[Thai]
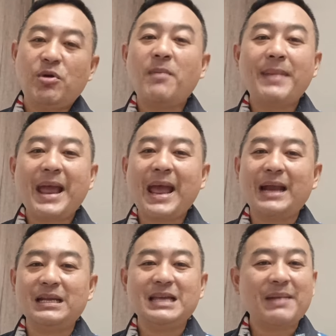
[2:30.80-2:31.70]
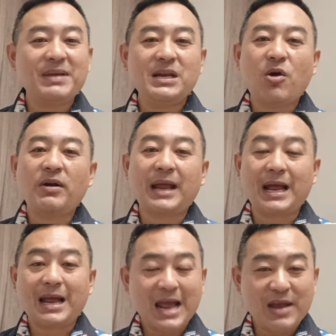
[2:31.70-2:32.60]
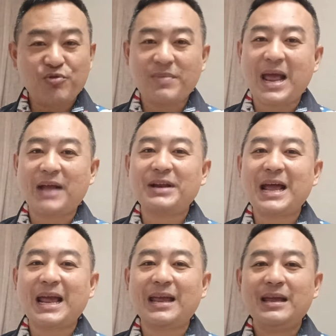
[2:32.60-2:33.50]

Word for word: พ่อแม่หรือญาติพี่น้องเนี่ยให้คุณมาก็ได้